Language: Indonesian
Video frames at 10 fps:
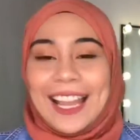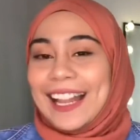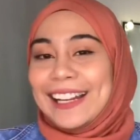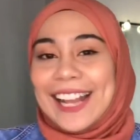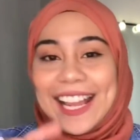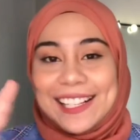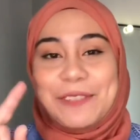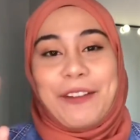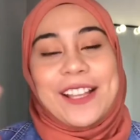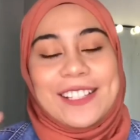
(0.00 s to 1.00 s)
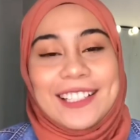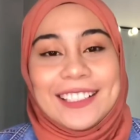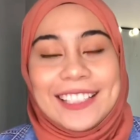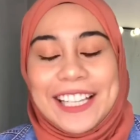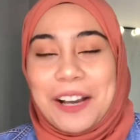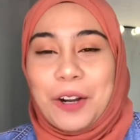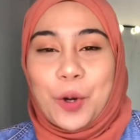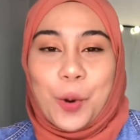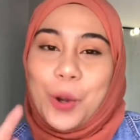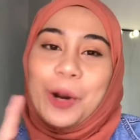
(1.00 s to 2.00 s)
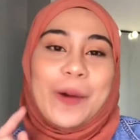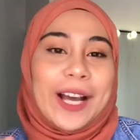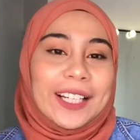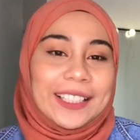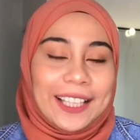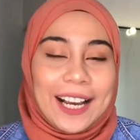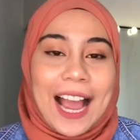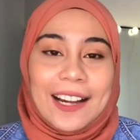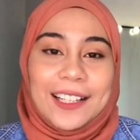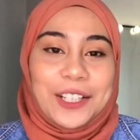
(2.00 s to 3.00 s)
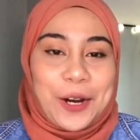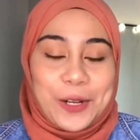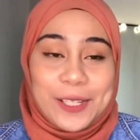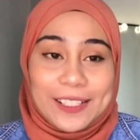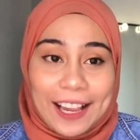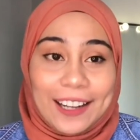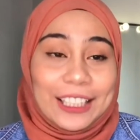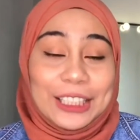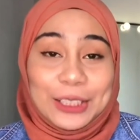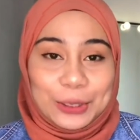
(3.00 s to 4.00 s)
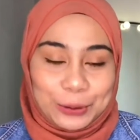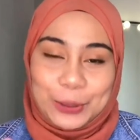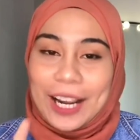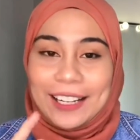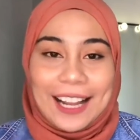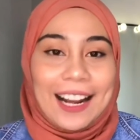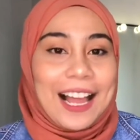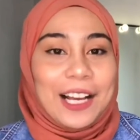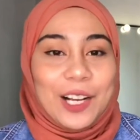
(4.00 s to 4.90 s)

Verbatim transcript: Next facility yang cool banget yang ada di hostel itu adalah